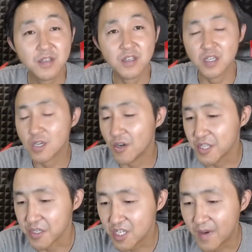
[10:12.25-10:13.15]
提高
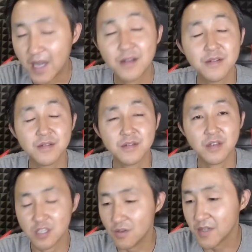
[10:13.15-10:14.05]
警惕吧，
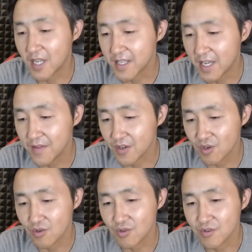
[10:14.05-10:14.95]
也希望大家能
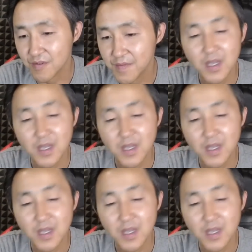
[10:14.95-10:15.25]
够